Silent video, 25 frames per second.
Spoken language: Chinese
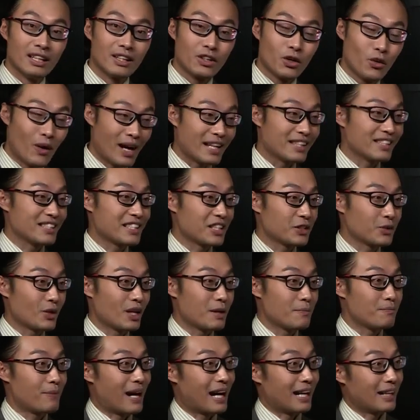快的这队
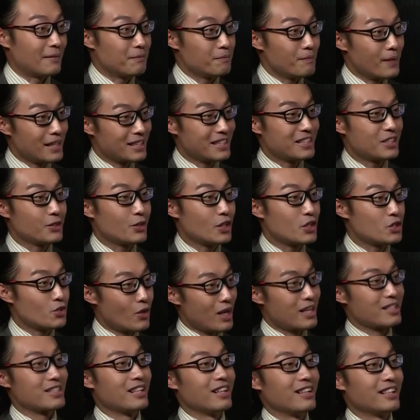把慢的这队
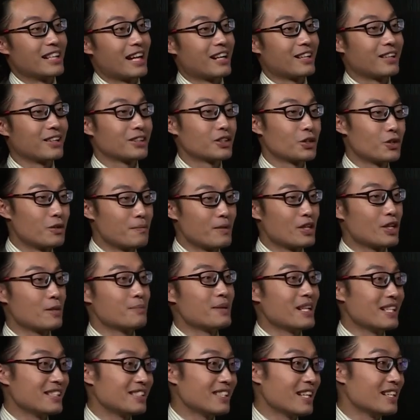撞上，俩人都没有
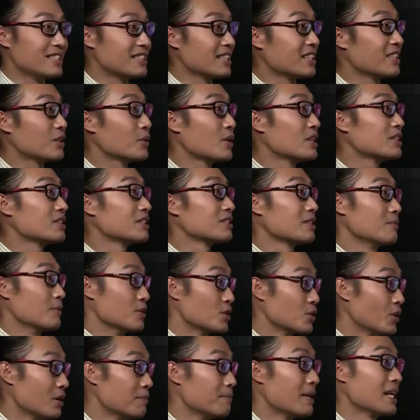变线，这个规则怎么
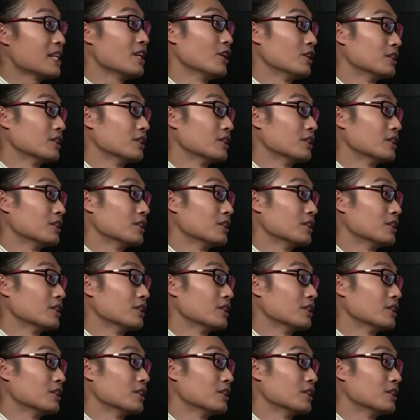说？没有